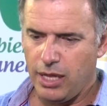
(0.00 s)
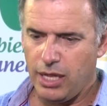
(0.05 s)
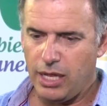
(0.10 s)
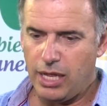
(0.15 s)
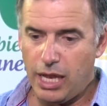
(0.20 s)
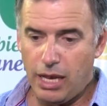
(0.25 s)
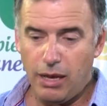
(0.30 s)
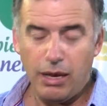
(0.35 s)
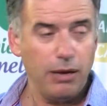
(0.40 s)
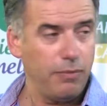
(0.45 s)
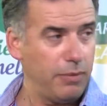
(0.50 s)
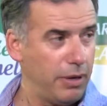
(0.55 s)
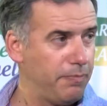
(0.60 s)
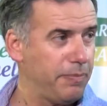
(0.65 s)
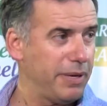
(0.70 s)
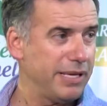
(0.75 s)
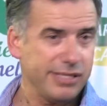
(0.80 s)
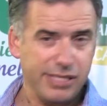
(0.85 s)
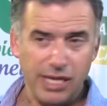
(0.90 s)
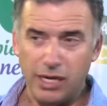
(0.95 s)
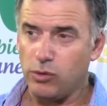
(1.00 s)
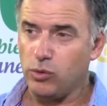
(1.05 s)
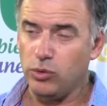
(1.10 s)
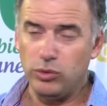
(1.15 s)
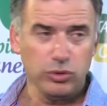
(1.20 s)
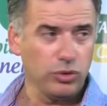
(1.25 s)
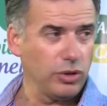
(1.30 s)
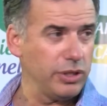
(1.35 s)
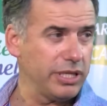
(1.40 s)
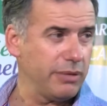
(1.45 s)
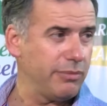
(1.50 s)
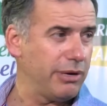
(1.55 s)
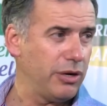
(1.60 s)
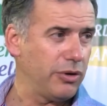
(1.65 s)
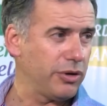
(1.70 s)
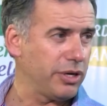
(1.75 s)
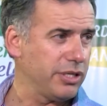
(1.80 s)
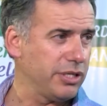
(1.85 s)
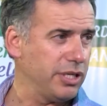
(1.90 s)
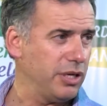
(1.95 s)
el, pensar junto el tema de
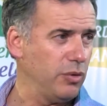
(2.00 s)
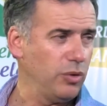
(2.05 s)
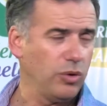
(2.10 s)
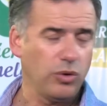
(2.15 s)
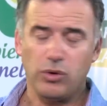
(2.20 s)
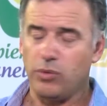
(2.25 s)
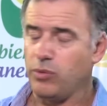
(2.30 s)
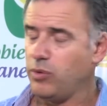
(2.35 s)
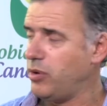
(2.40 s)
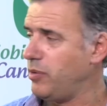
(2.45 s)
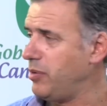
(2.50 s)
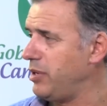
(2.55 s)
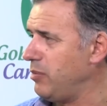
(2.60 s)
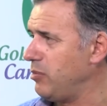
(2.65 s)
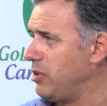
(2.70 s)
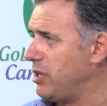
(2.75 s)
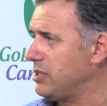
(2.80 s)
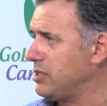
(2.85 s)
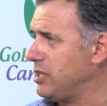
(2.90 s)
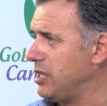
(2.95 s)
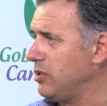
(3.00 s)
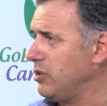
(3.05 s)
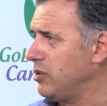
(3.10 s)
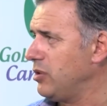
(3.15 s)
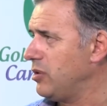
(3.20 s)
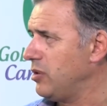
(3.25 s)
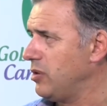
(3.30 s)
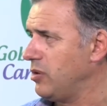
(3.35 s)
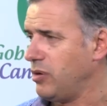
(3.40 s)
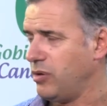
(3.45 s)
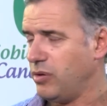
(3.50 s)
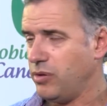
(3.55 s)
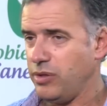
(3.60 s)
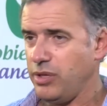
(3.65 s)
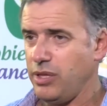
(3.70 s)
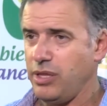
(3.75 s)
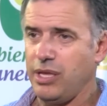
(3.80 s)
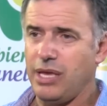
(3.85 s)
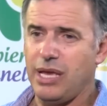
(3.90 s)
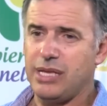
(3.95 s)
los residuos, como lo venimos haciendo
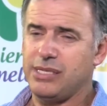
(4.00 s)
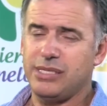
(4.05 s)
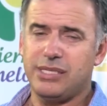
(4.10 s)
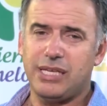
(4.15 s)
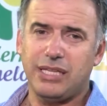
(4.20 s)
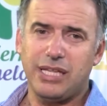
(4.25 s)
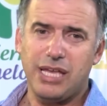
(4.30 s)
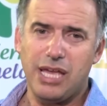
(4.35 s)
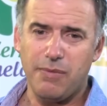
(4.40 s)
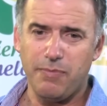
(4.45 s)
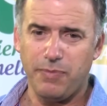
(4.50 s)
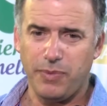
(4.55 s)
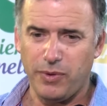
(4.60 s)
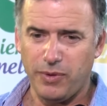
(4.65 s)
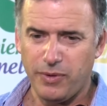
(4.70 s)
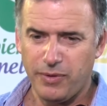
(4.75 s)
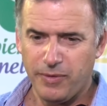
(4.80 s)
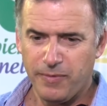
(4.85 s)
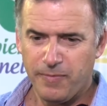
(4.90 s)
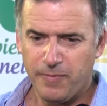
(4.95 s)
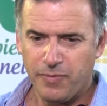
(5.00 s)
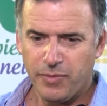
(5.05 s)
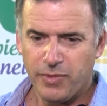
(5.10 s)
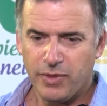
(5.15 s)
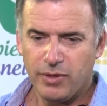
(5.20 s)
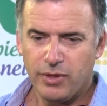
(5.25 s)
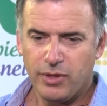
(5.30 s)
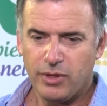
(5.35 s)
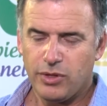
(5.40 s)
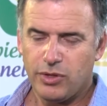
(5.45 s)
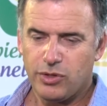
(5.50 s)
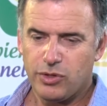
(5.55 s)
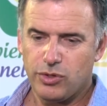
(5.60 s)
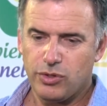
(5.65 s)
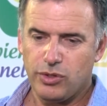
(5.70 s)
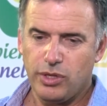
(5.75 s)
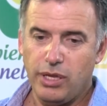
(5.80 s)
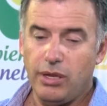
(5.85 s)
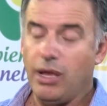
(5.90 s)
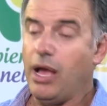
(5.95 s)
desde hace ya tiempo,
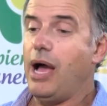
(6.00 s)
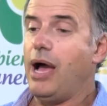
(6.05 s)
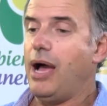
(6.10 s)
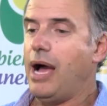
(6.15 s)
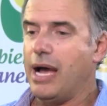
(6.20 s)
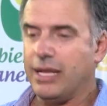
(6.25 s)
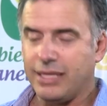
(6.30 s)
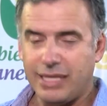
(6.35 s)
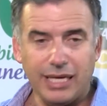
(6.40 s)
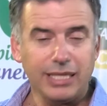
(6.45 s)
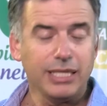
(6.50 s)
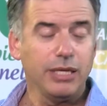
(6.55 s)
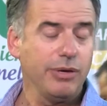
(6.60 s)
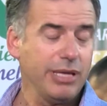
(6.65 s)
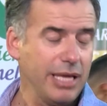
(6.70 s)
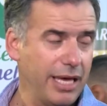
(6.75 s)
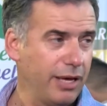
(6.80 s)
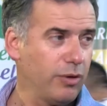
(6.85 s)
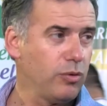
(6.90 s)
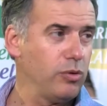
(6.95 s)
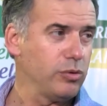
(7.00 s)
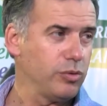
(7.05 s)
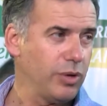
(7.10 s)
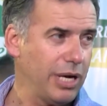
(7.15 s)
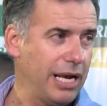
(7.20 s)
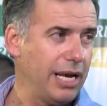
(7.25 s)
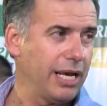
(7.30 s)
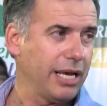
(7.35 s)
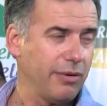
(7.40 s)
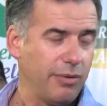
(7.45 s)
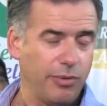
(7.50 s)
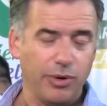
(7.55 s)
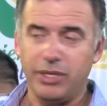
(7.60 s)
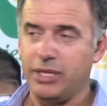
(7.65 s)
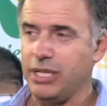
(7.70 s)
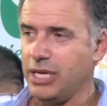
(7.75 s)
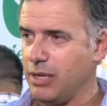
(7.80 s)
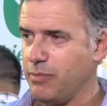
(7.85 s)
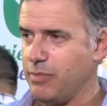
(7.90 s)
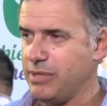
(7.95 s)
eh, hasta actividades culturales que vamos a
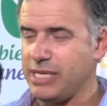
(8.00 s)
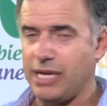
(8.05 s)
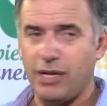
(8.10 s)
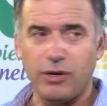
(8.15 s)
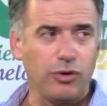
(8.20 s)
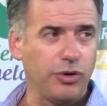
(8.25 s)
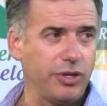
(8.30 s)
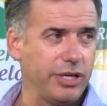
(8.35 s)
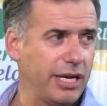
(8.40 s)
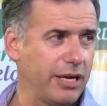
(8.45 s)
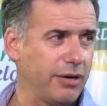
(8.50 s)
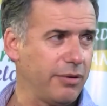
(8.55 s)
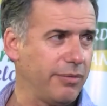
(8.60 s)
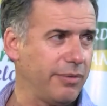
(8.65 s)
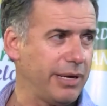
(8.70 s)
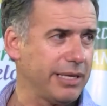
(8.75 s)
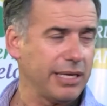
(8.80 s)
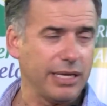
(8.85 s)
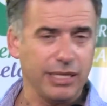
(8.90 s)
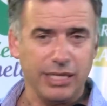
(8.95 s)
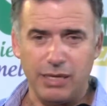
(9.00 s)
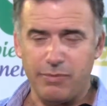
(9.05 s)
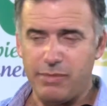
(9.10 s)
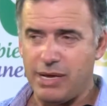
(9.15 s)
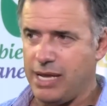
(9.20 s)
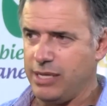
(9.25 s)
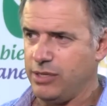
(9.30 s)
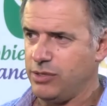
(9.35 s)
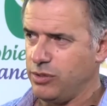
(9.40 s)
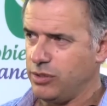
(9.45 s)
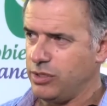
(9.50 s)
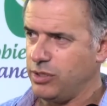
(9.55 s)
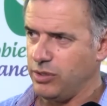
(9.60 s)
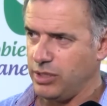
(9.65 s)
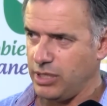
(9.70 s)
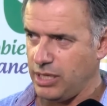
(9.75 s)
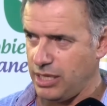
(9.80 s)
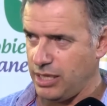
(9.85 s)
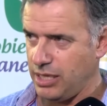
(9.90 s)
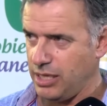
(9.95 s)
tener que empezar a coordinar bastante más, yo creo
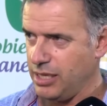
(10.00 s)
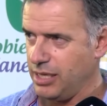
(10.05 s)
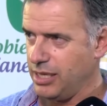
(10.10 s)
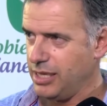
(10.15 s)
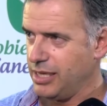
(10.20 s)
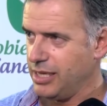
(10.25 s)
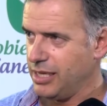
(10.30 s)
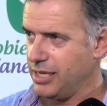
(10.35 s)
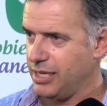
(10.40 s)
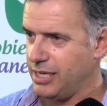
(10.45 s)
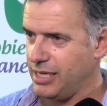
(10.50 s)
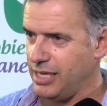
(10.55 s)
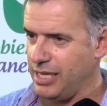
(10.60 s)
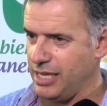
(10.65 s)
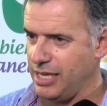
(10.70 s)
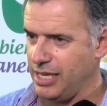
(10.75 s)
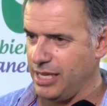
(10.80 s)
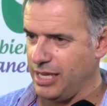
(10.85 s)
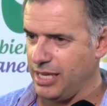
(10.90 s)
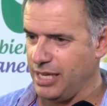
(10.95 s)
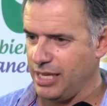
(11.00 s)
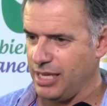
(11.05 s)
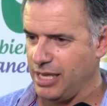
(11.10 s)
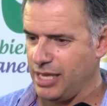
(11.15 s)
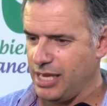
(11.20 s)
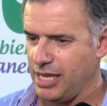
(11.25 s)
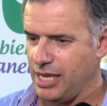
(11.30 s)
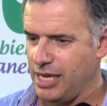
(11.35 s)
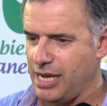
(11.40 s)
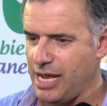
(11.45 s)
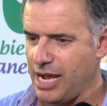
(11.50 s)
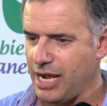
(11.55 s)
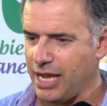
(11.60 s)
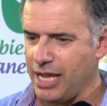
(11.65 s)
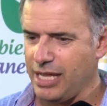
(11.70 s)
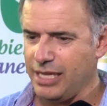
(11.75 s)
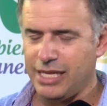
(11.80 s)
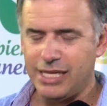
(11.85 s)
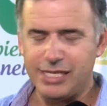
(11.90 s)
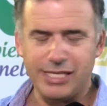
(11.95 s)
que, que la
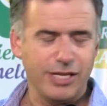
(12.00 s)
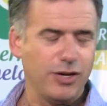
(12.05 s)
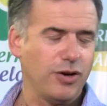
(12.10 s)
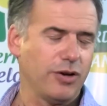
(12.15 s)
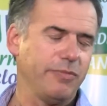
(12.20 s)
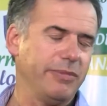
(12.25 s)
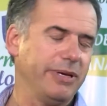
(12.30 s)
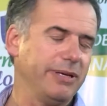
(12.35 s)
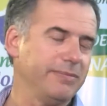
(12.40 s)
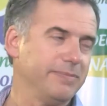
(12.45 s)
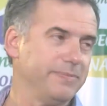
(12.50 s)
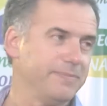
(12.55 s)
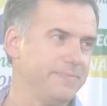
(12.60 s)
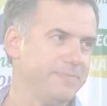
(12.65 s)
agenda es enorme.